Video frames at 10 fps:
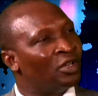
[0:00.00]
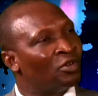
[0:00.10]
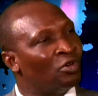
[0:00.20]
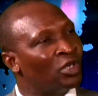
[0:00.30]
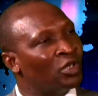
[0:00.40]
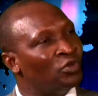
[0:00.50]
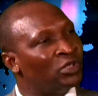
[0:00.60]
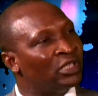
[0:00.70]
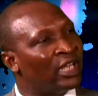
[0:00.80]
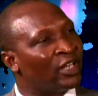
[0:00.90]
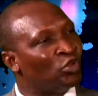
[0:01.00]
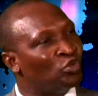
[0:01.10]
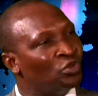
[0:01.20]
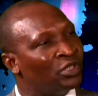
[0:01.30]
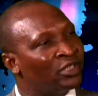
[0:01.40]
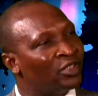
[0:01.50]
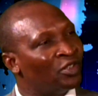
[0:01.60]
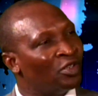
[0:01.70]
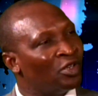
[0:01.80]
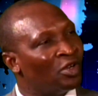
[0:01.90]
qu'on réussit à résoudre
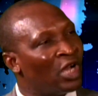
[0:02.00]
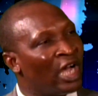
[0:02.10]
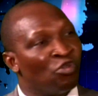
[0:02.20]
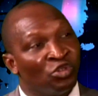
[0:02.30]
en